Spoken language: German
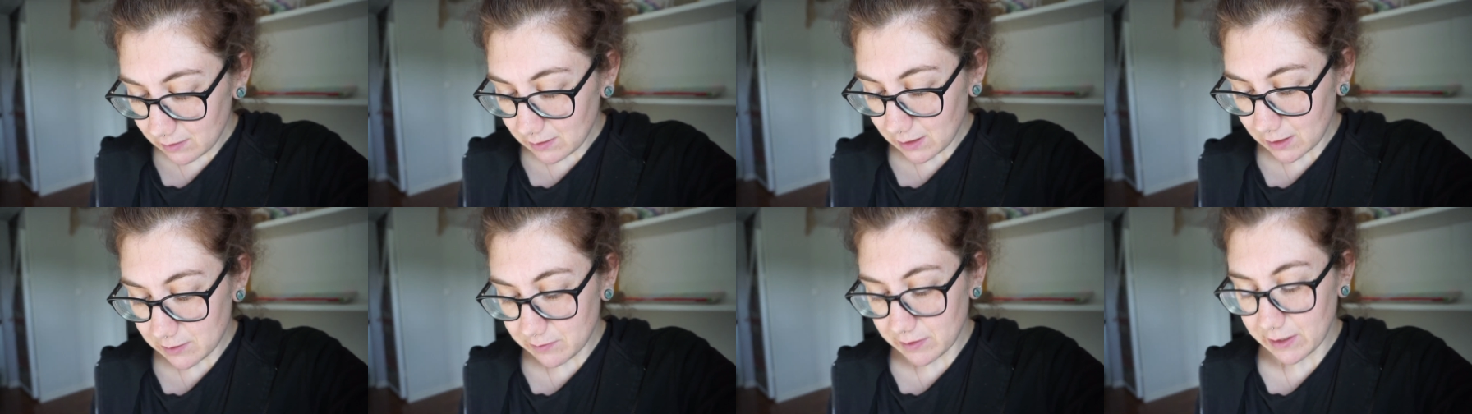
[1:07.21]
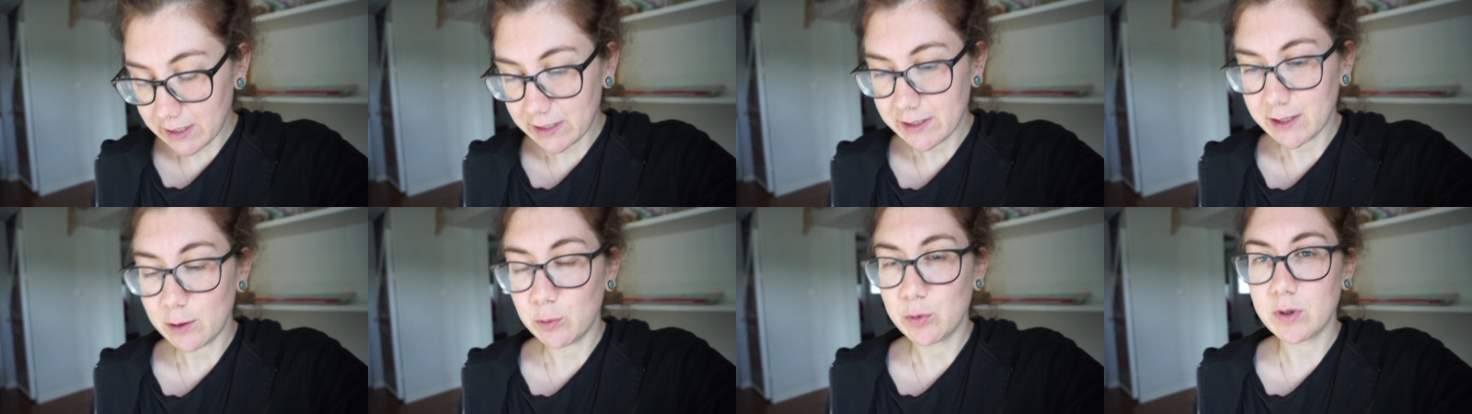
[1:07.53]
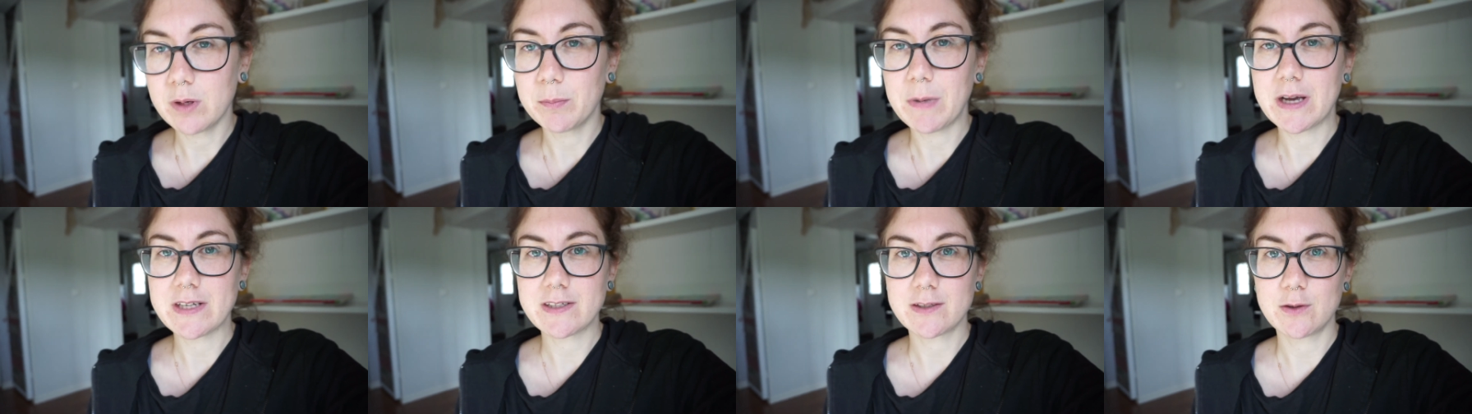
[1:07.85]
Das heißt, wir rennen hier
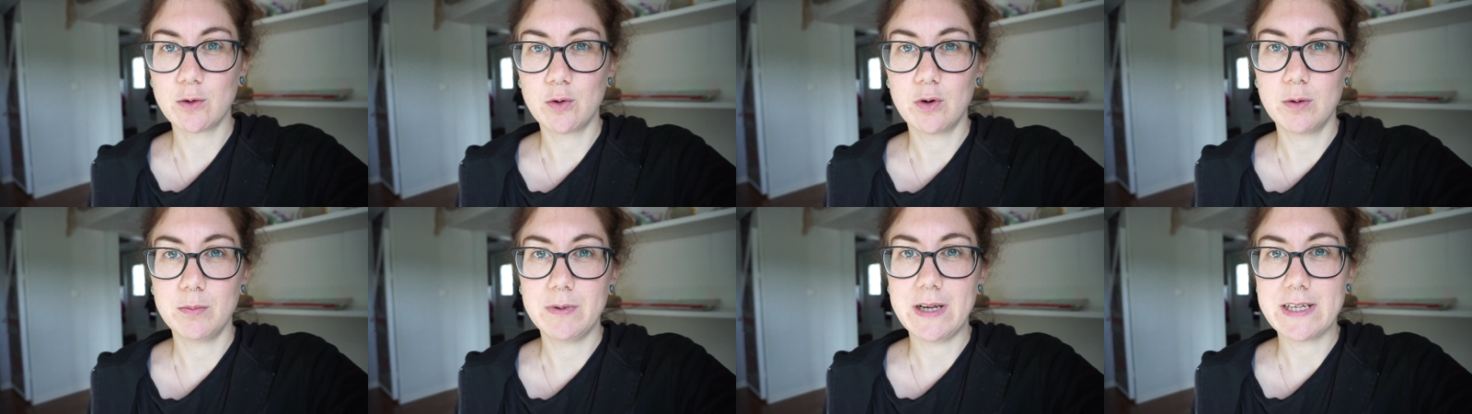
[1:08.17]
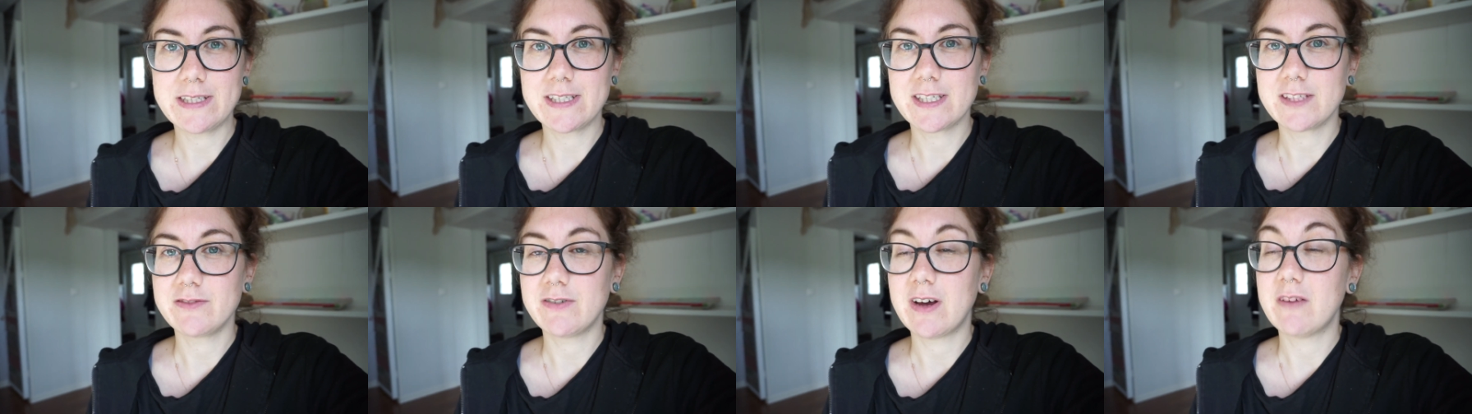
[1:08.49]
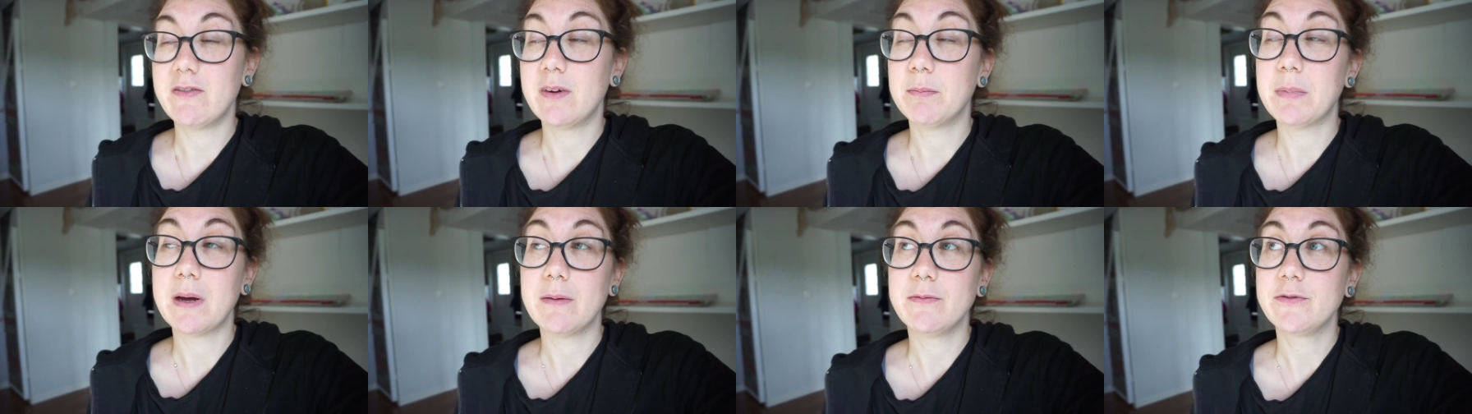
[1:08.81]
ohne Maske rum. Letztens
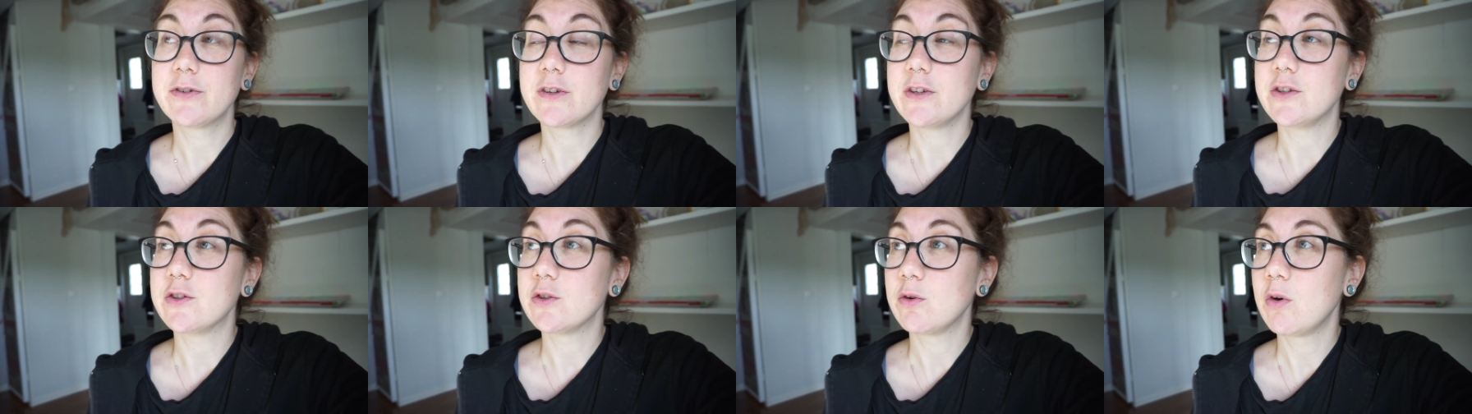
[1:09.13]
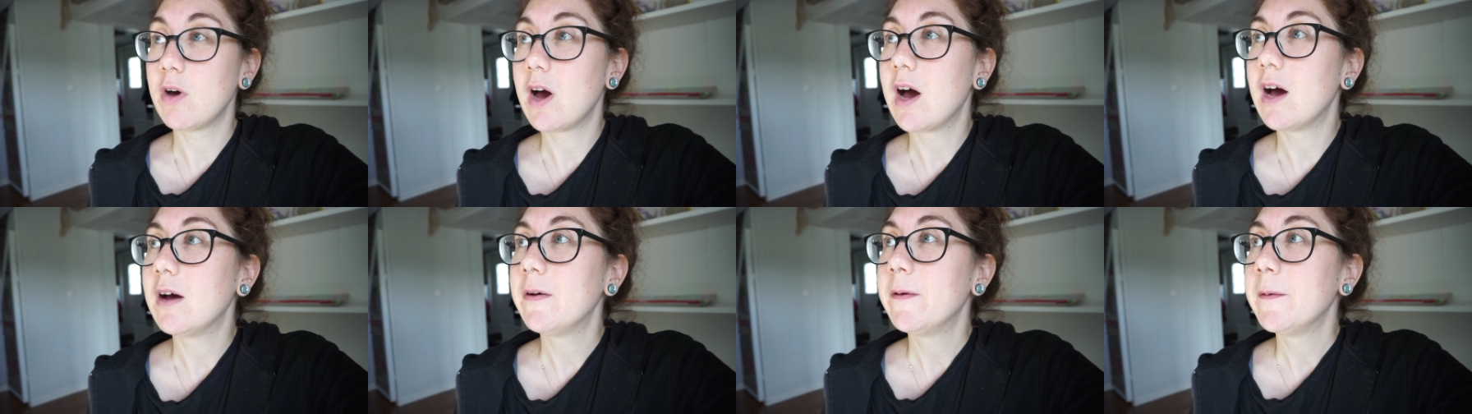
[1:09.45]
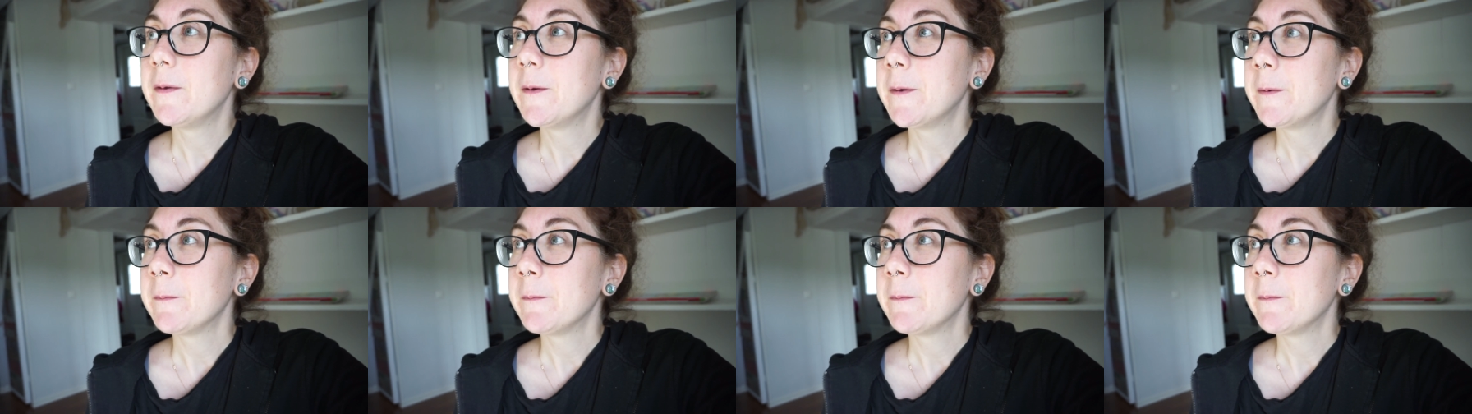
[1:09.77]
waren wir beim Friseur